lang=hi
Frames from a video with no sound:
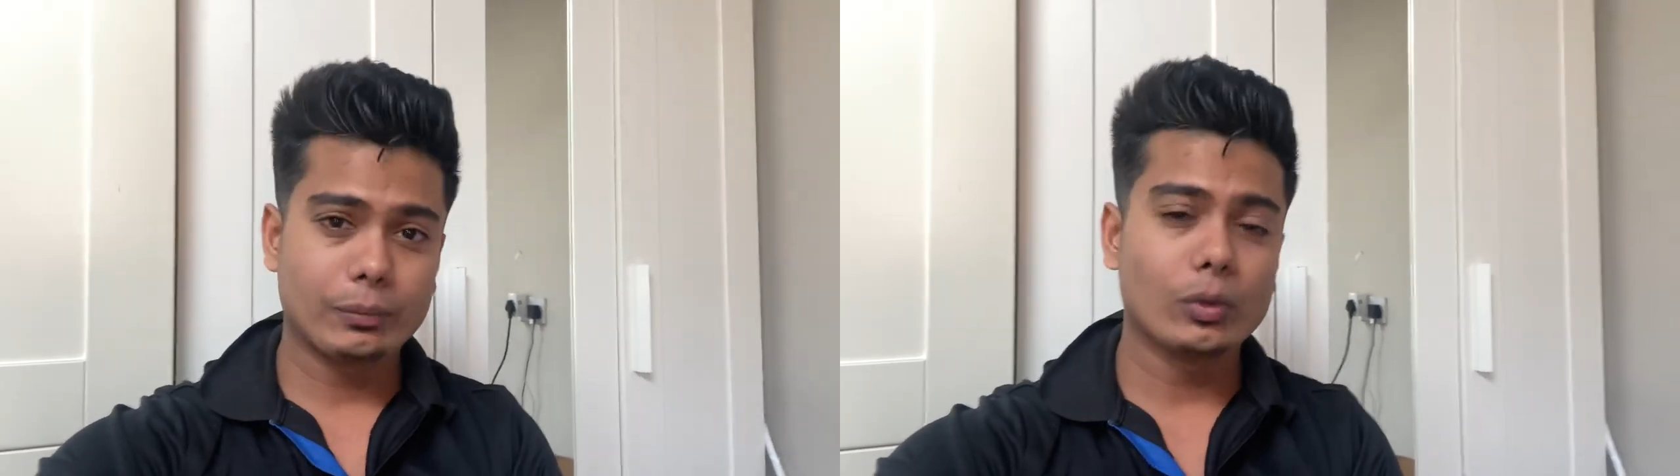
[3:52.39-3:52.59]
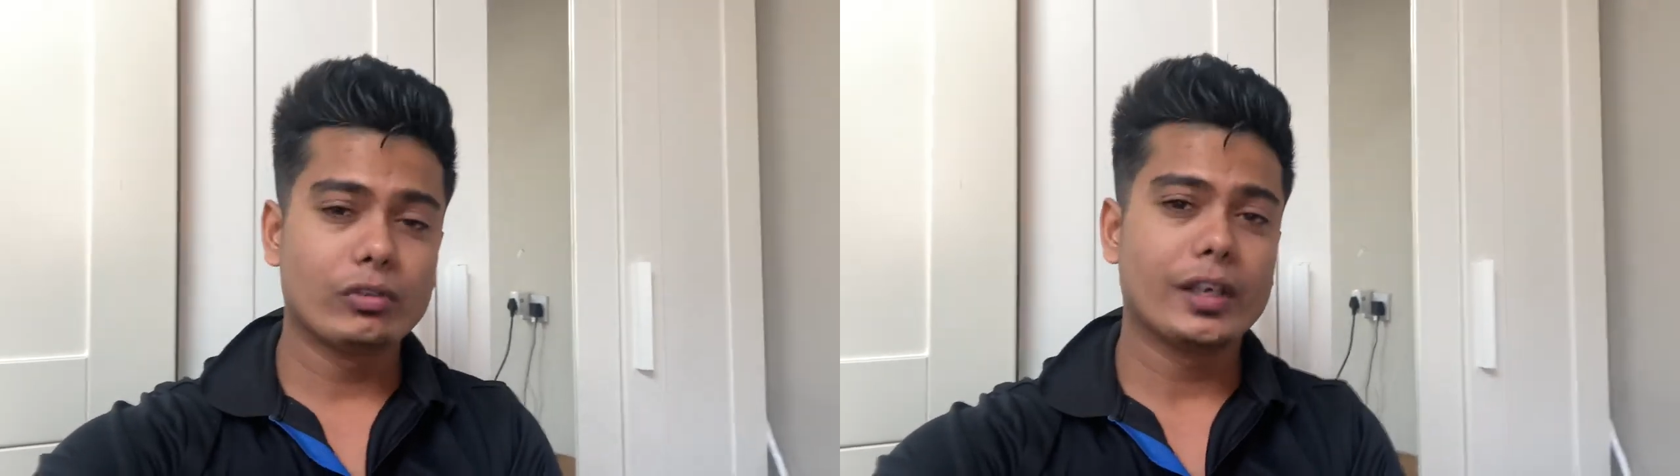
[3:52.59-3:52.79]

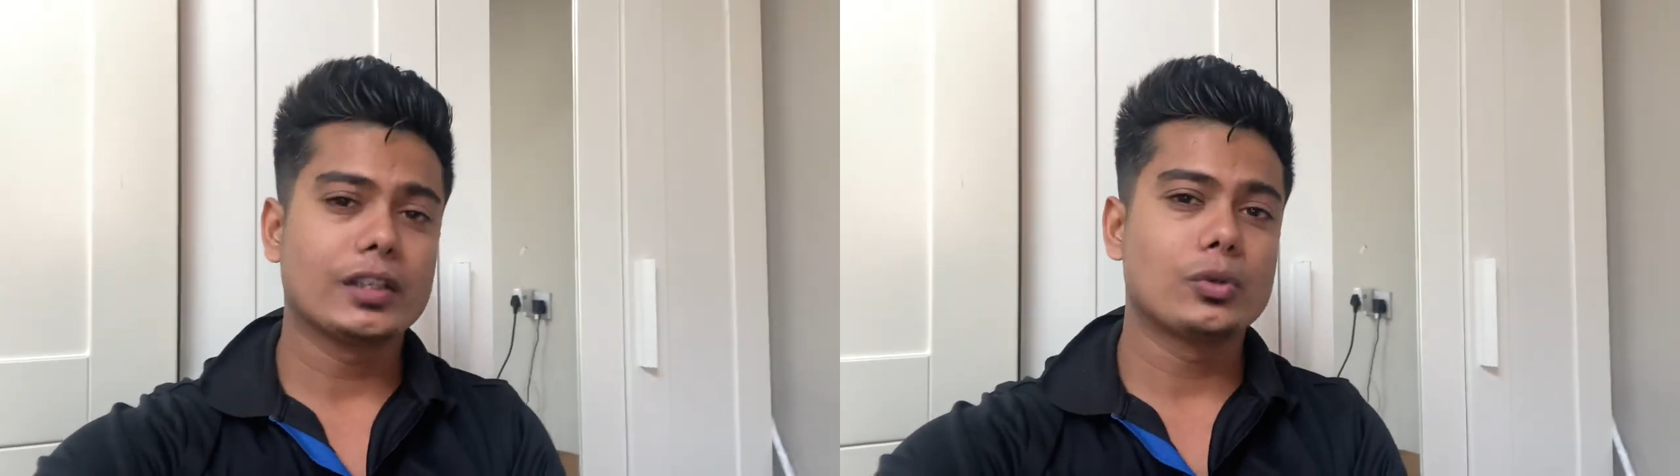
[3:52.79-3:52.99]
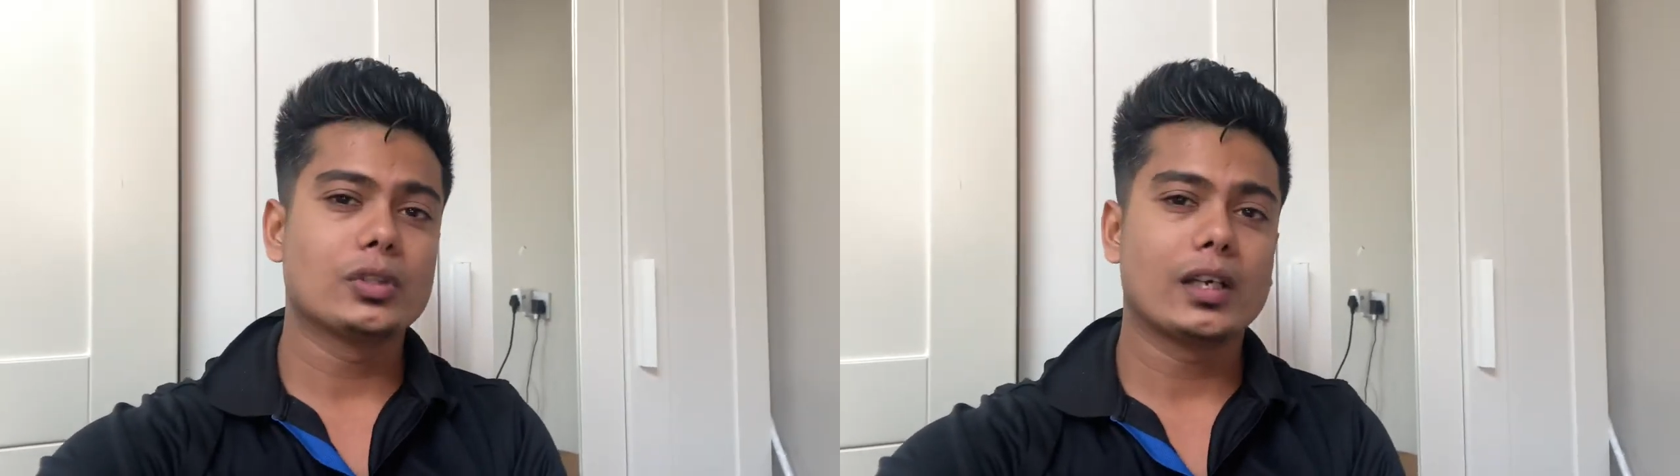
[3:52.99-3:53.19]
प्रूफ लेके
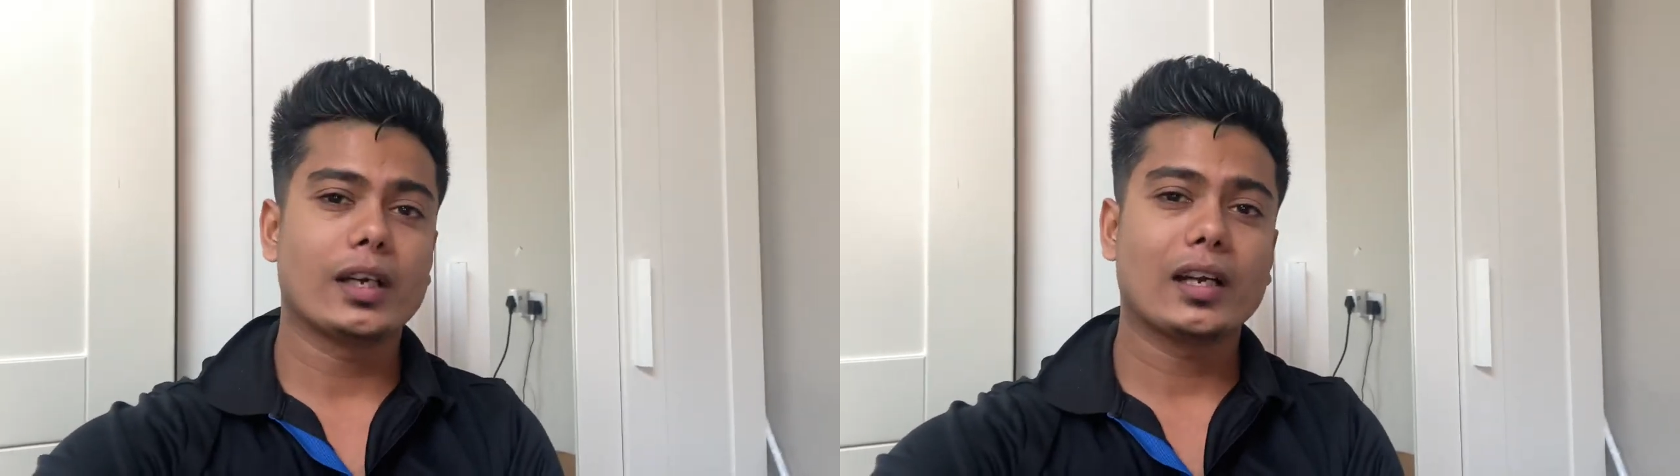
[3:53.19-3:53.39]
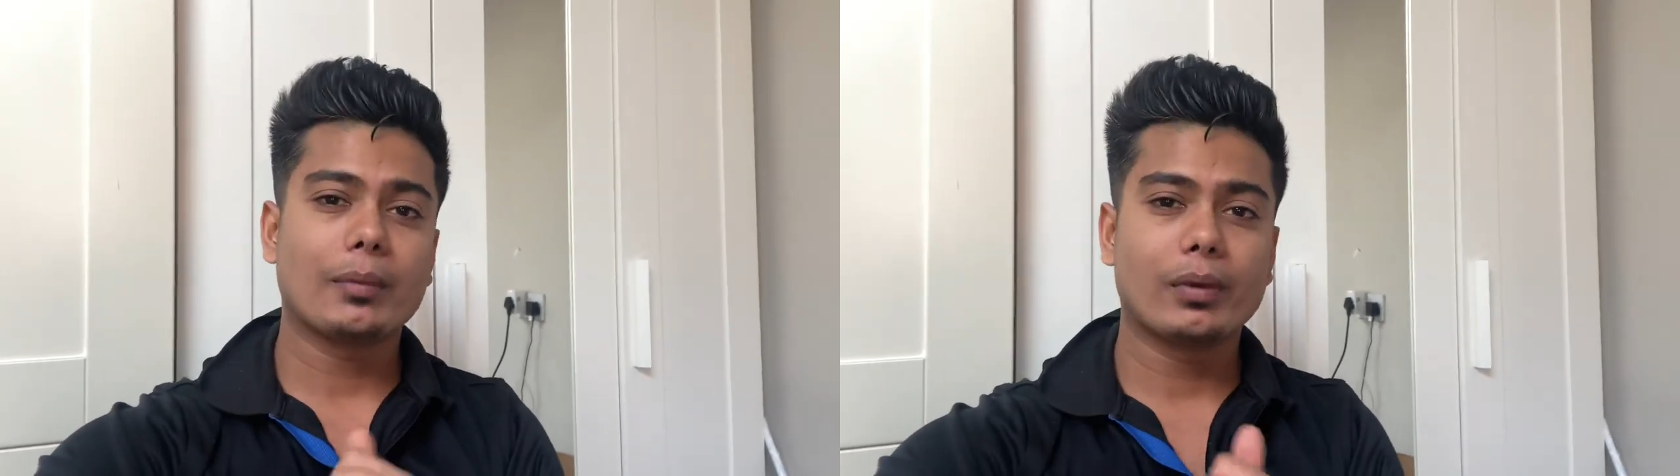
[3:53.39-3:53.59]
जरूर जाना
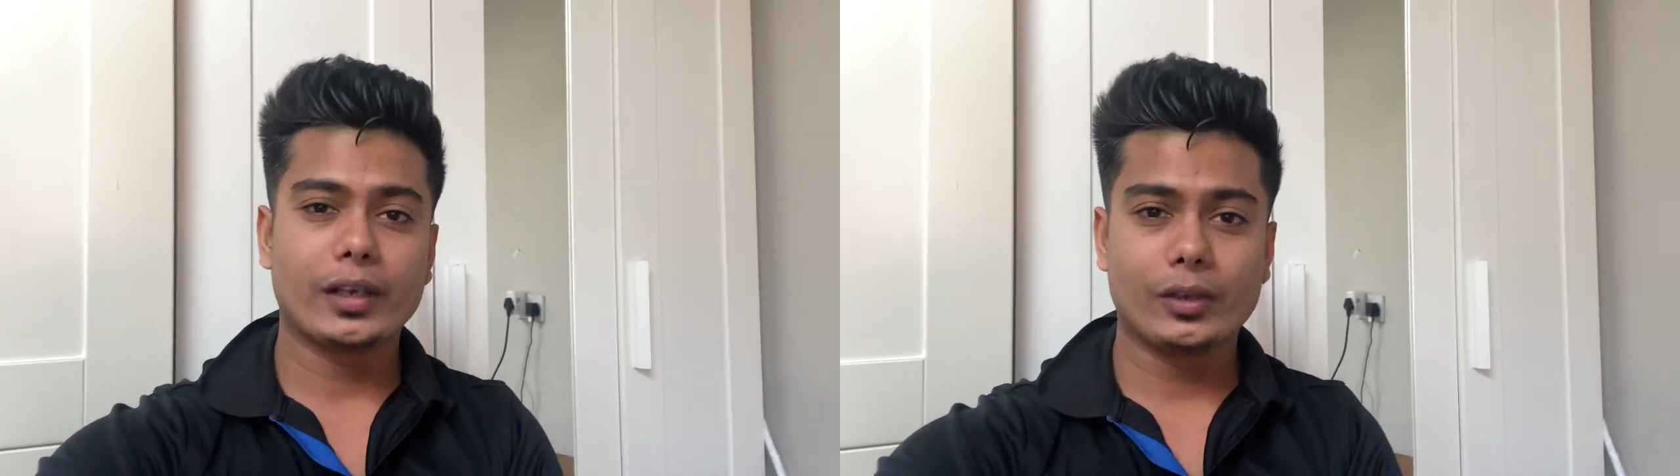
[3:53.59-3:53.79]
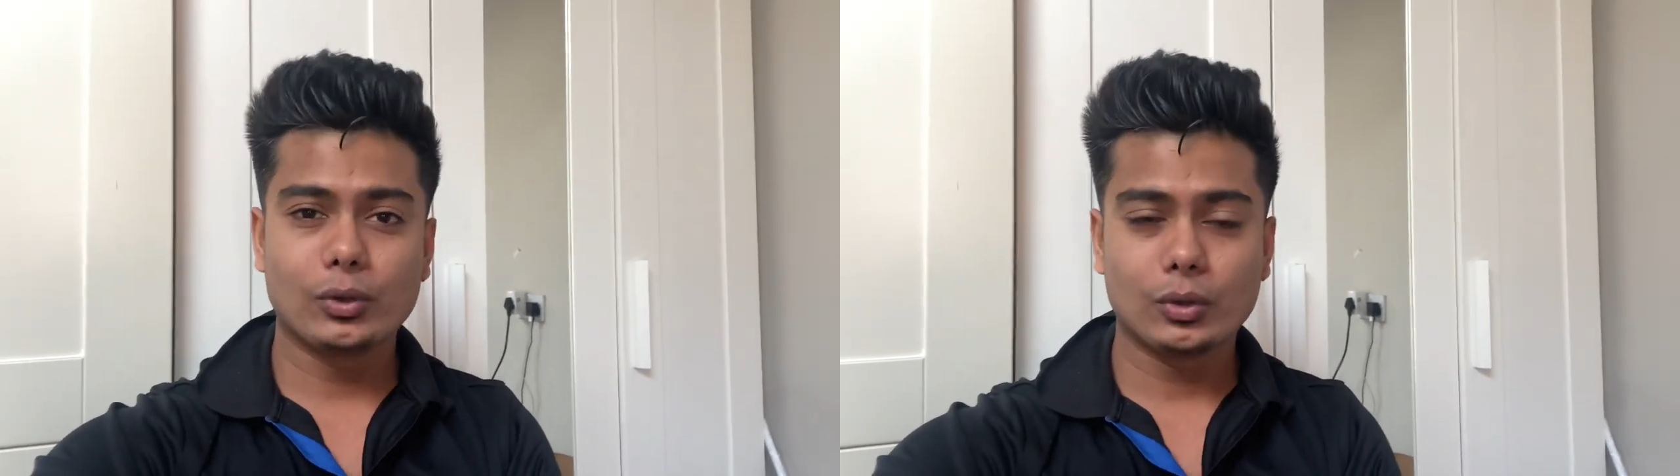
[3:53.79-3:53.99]
अगर आप
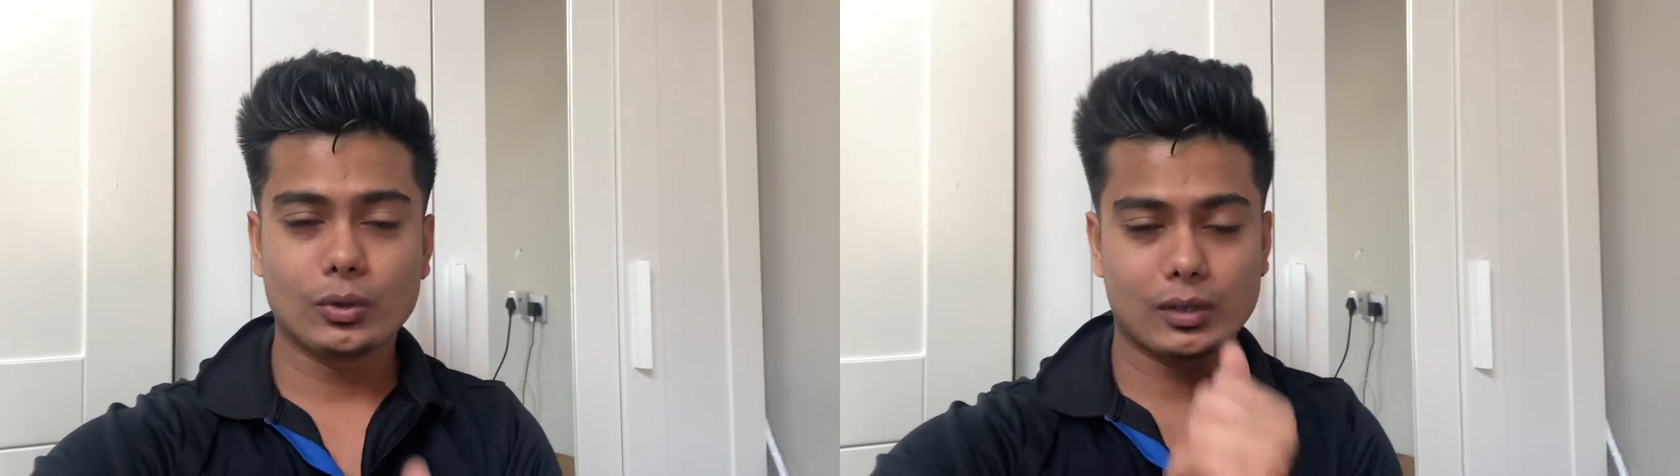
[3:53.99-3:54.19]
नए हो